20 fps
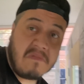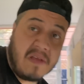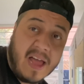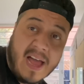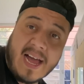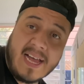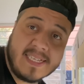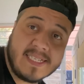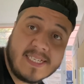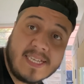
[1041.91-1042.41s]

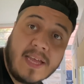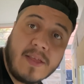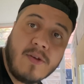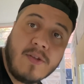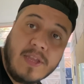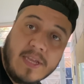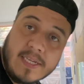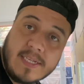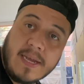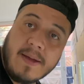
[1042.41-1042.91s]
hasta
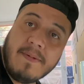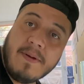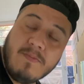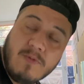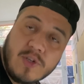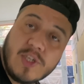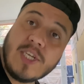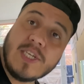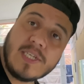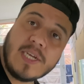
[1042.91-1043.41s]
donde
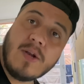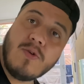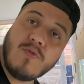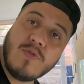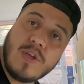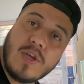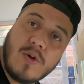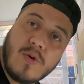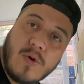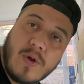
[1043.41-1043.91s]
sabemos es el
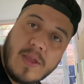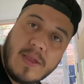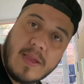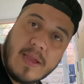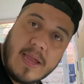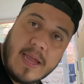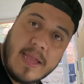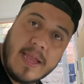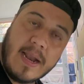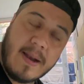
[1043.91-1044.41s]
único
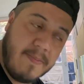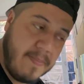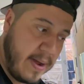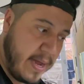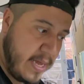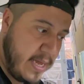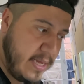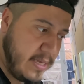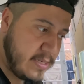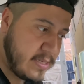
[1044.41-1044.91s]
en, el
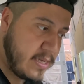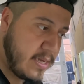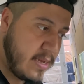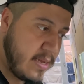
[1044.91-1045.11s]
país.